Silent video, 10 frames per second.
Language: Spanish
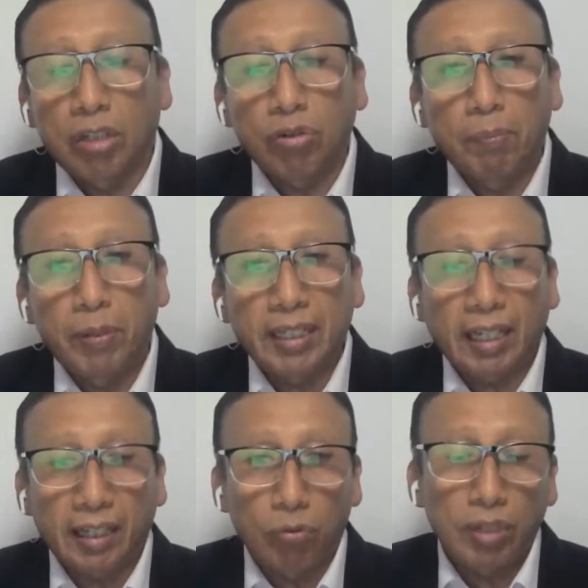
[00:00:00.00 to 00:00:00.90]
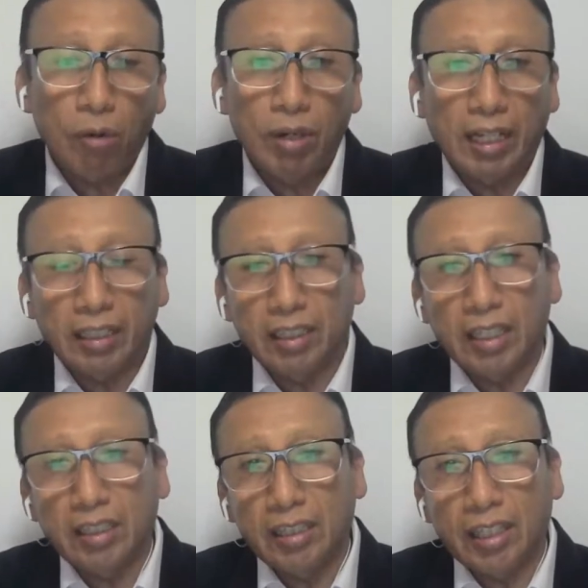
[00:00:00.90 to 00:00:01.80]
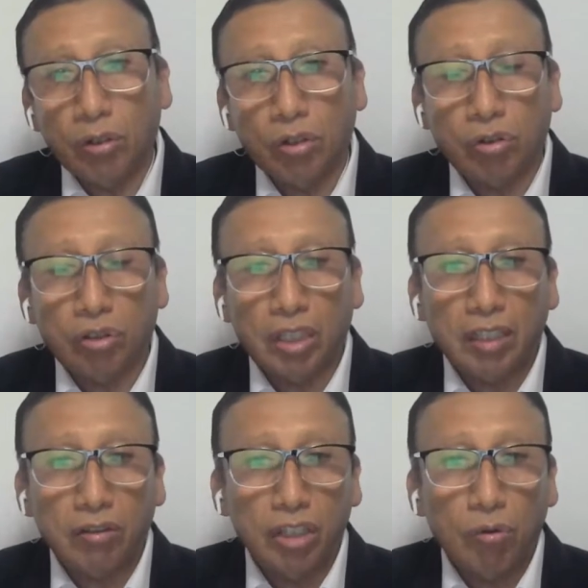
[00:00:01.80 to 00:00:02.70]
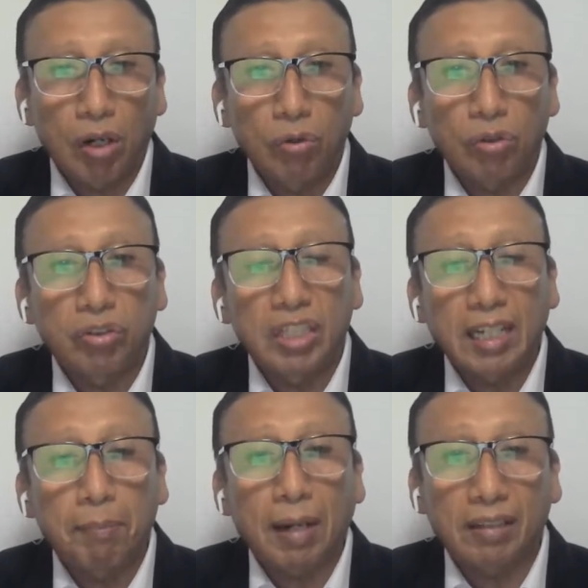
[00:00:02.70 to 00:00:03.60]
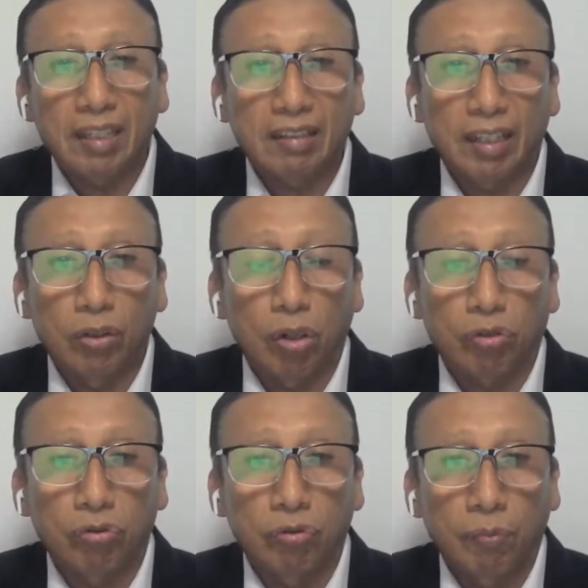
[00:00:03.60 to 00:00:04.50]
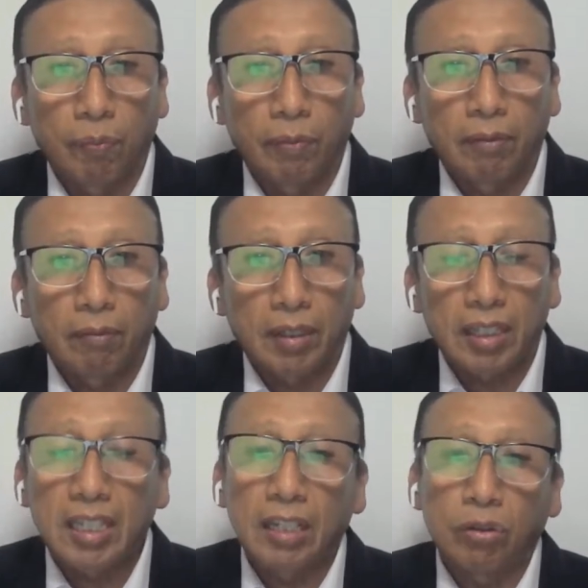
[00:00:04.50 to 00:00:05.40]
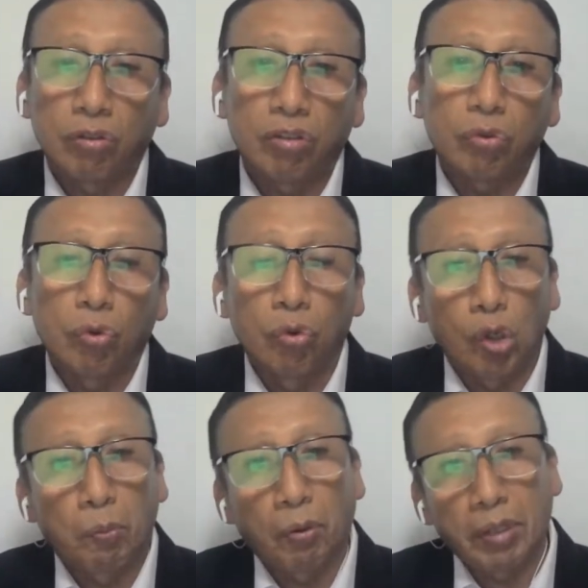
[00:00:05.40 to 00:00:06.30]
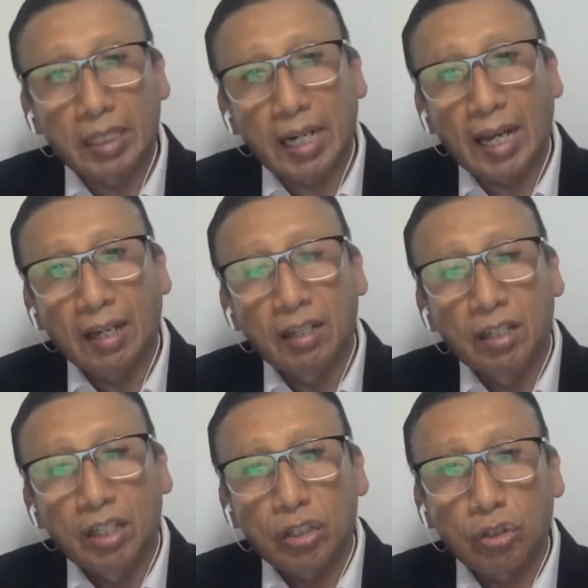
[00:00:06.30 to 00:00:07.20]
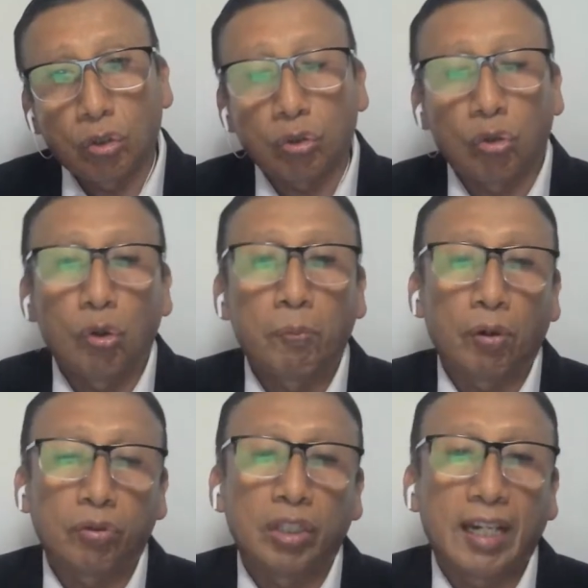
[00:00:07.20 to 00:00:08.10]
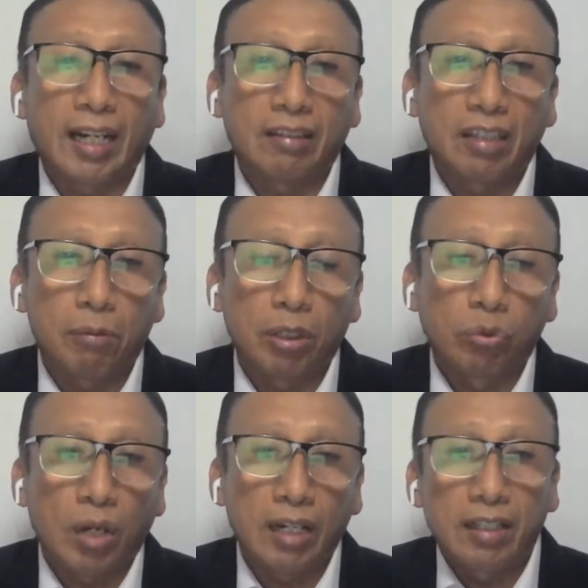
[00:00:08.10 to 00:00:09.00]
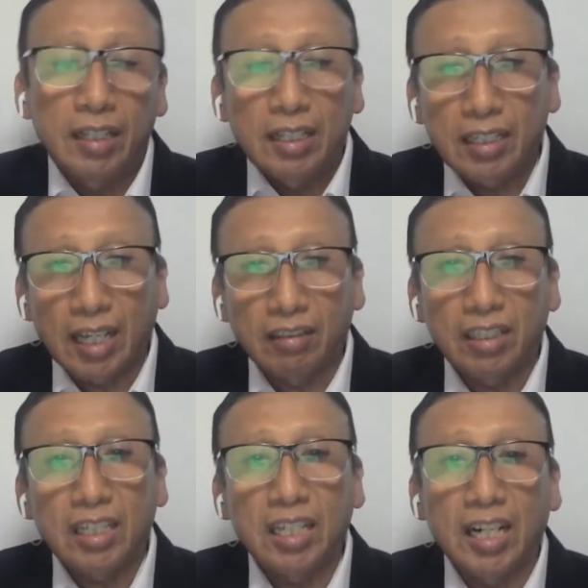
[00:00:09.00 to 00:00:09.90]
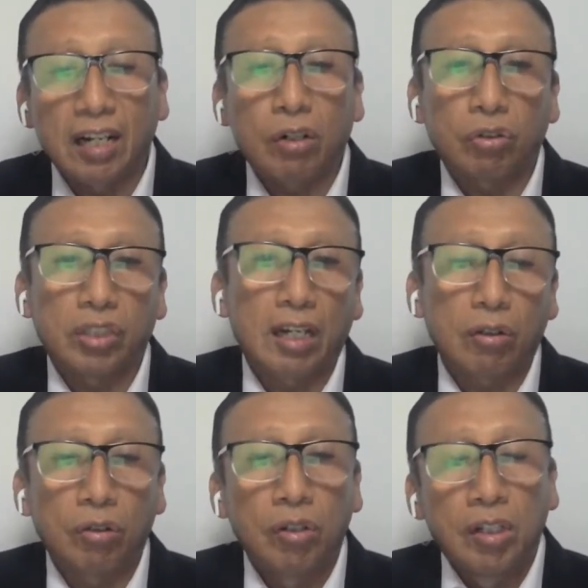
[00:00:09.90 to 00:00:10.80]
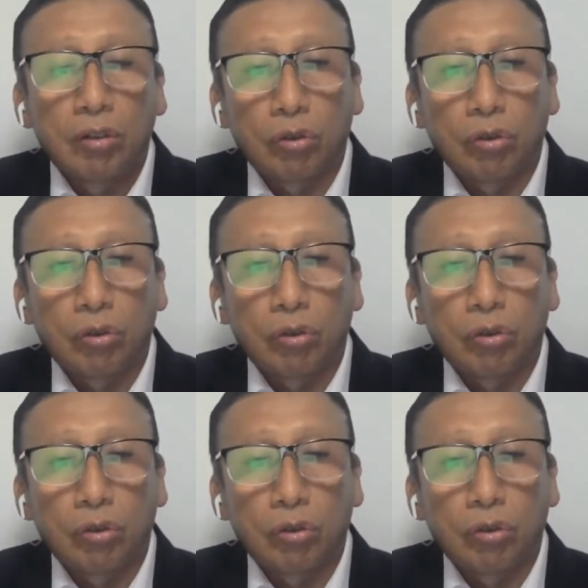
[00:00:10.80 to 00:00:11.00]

Y eso implica que un aula que tiene 38, 35 alumnos tiene que partirse en dos. Y entonces un grupo vendrá y otro grupo lo tendrá que hacer virtual. Y así irán rotando,